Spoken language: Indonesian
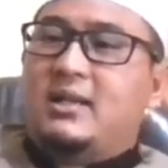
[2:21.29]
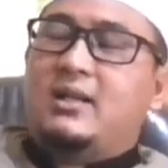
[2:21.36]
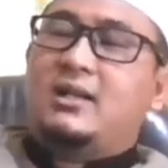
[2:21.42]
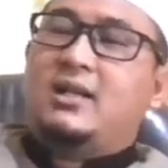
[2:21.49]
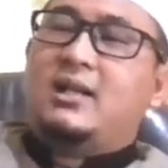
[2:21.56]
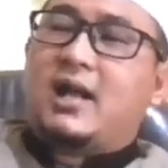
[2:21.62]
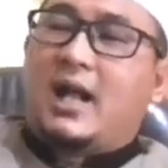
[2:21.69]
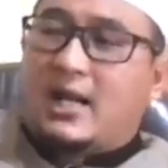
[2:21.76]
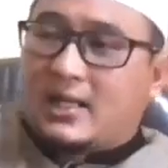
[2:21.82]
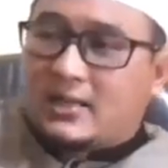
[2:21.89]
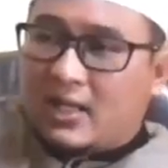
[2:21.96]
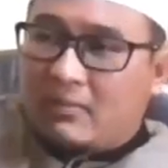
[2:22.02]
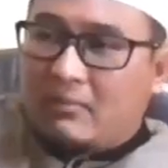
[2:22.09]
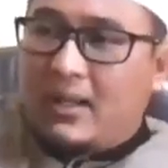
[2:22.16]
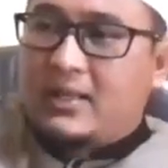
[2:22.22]
dan dari
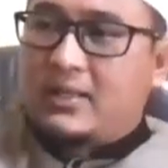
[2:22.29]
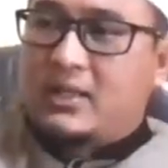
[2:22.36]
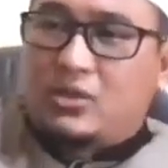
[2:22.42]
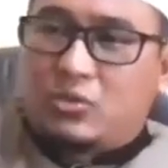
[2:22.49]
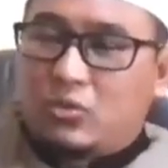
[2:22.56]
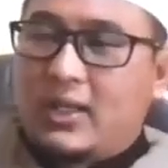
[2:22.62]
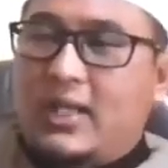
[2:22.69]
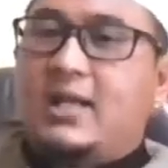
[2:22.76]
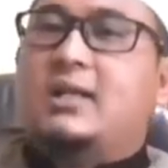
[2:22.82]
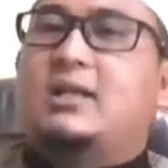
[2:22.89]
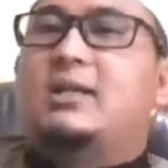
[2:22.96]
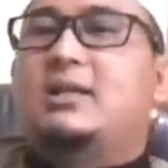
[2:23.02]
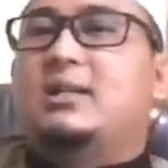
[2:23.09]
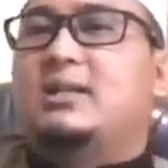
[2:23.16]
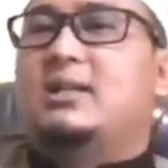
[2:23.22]
kader terbaik
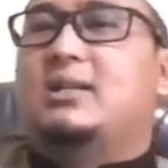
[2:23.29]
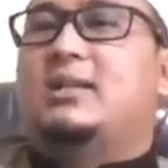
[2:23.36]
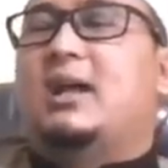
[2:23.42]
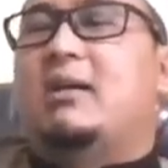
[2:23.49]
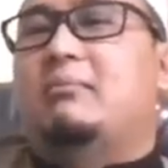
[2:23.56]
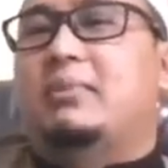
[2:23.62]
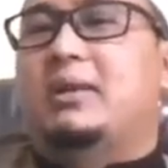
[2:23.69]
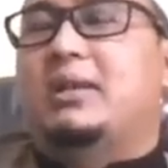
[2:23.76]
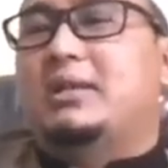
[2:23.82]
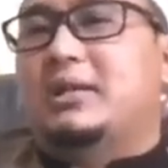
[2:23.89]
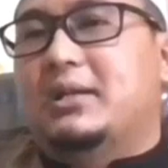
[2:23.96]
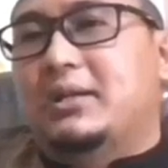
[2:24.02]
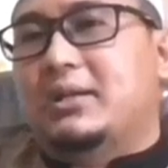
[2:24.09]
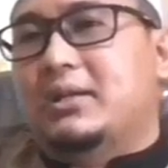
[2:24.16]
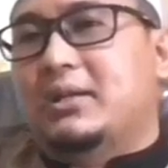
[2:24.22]
itulah kita ambil
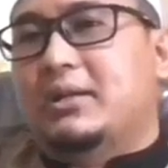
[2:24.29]
ke